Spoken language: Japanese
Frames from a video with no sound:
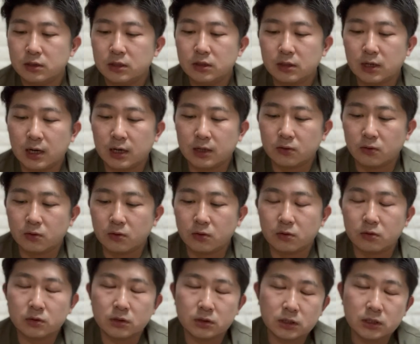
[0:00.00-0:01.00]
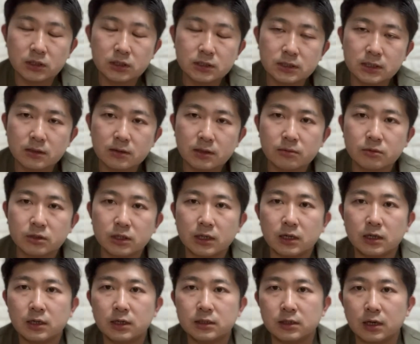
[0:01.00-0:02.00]
あの、インスタグラムに
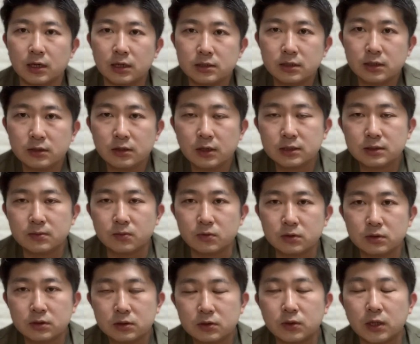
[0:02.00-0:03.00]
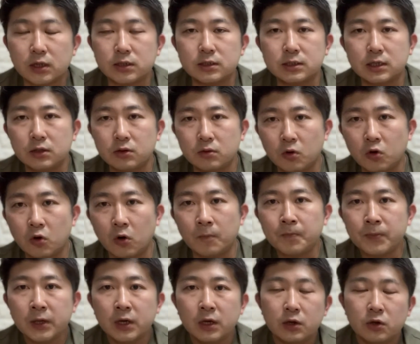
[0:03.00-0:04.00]
限らず SNS もそうなんですけど
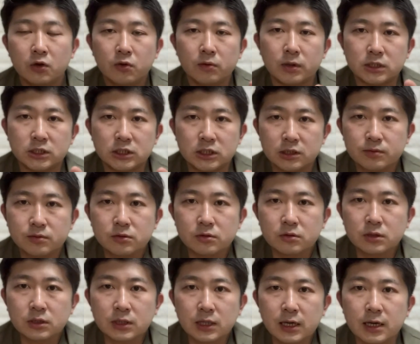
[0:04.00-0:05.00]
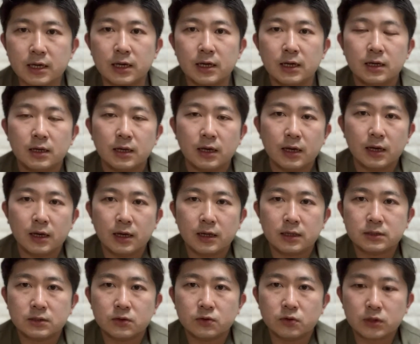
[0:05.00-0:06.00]
も、要は自分で、
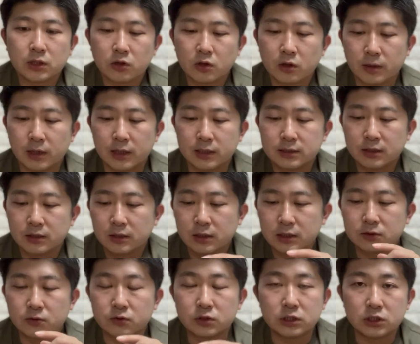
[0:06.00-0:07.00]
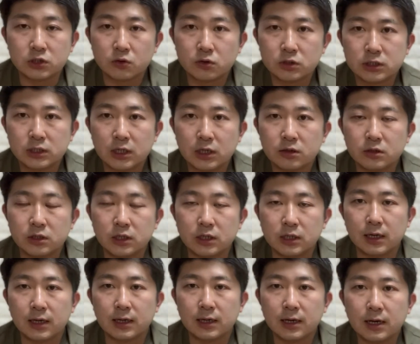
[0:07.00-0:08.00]
えー、その例えば SNS を使用している
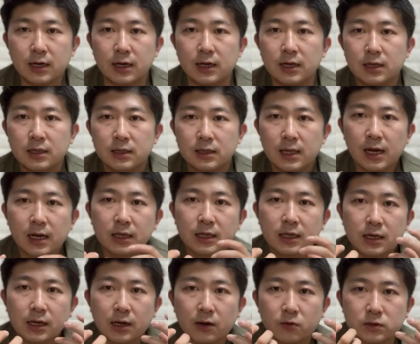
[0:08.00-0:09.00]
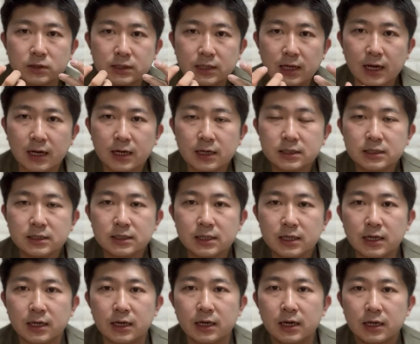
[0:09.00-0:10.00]
人間が何かを探し
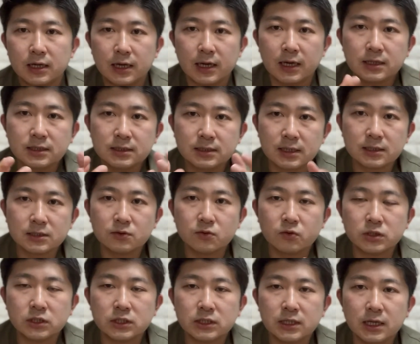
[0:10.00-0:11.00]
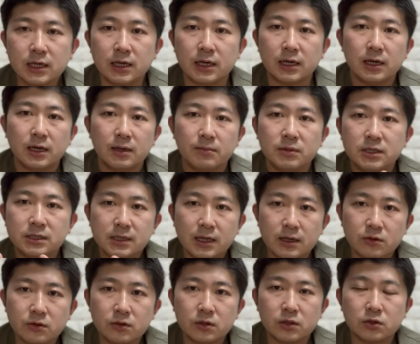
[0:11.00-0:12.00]
て検索をして見つ
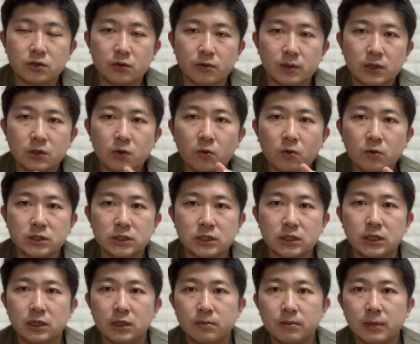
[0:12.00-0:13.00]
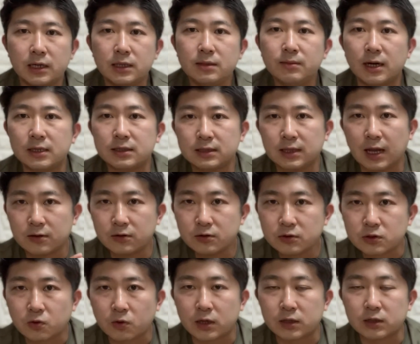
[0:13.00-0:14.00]
けるっていうのは当時、まあ今タグ
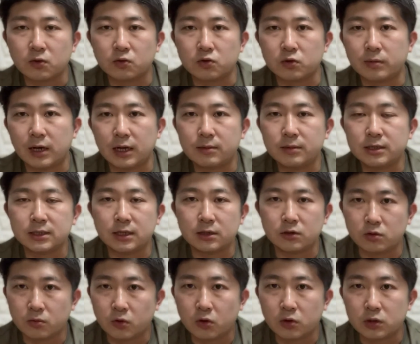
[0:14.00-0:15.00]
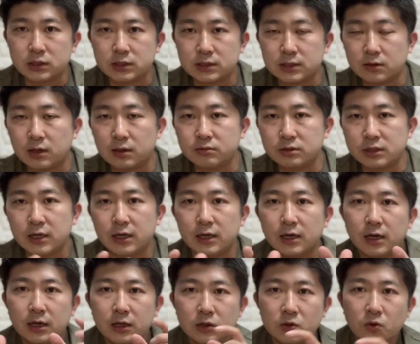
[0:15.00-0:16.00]
るとかって言葉ありますけども、インスタグラムで、
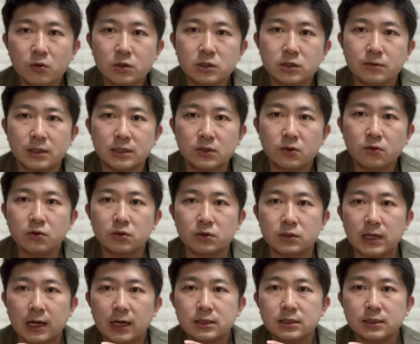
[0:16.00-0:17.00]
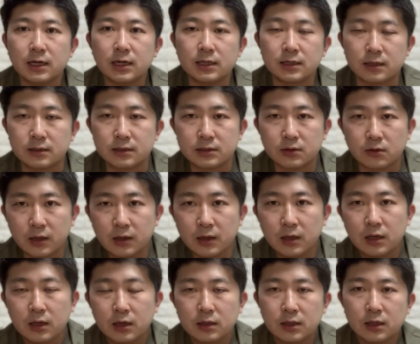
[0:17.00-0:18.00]
当時はそういうの盛んじゃなかったんですよね。
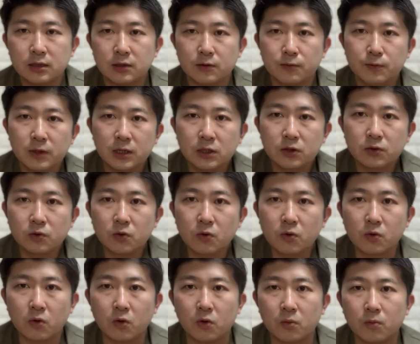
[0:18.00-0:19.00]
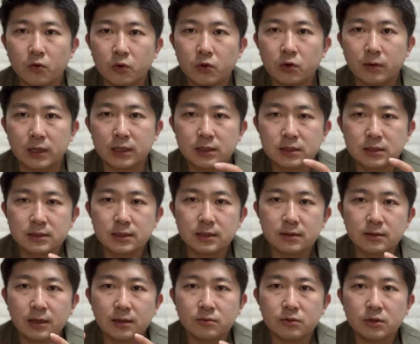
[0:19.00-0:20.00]
なんでフィード投稿、もう要は
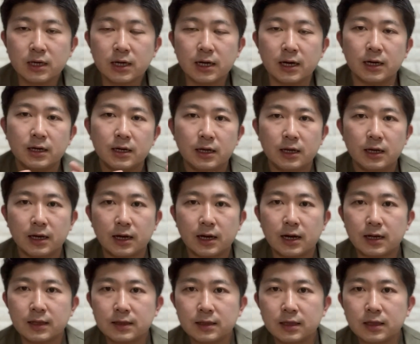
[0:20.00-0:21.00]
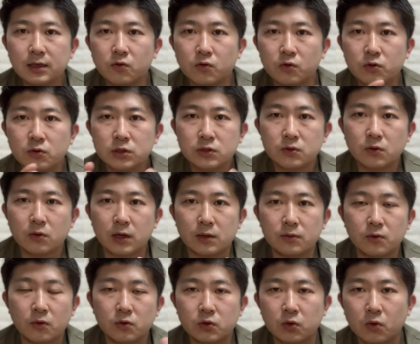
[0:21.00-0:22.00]
インスタグラムが、えー、勝手にこの人
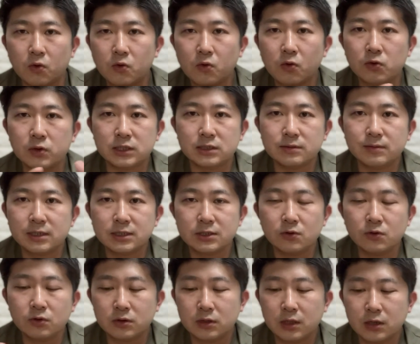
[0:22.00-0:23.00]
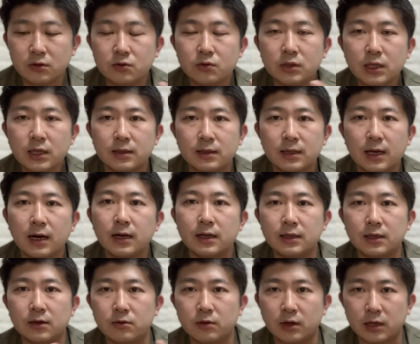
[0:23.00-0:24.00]
の投稿を出しますよっていうので流
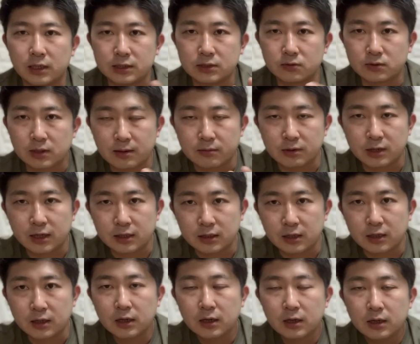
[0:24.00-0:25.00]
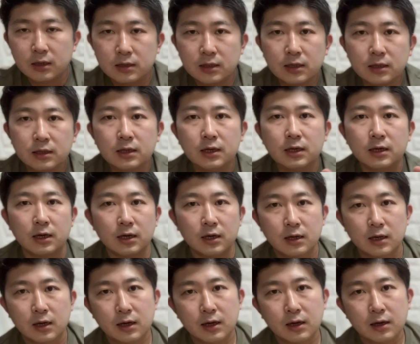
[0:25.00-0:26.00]
れてくるわけですよ、タイムラインに。なんで、
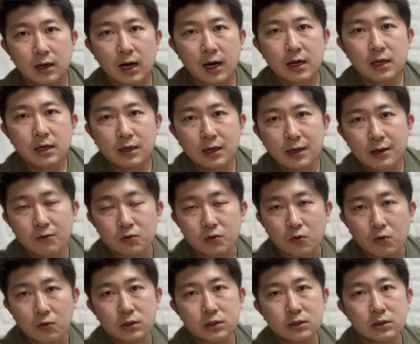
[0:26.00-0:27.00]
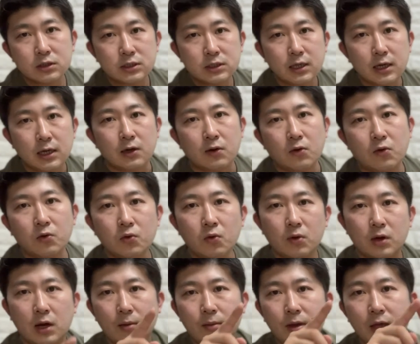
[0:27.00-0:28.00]
えー、背景を統一して、こ
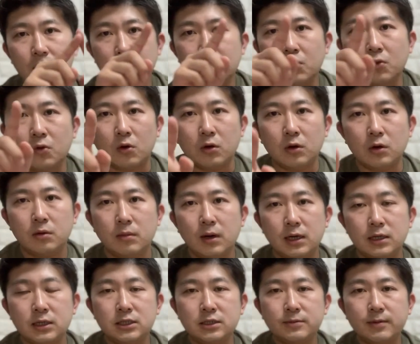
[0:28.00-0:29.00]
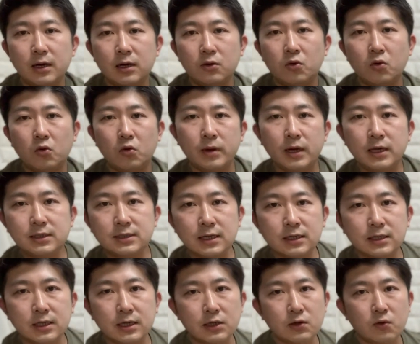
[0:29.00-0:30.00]
の画面のまあ、一番こう面
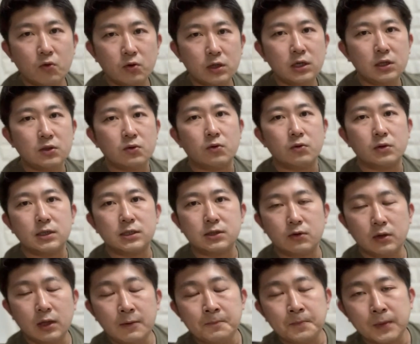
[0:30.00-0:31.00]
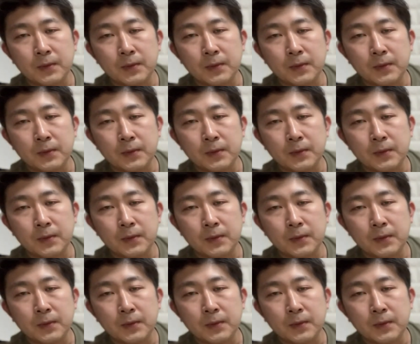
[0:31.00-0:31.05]
積的に大きいところですよね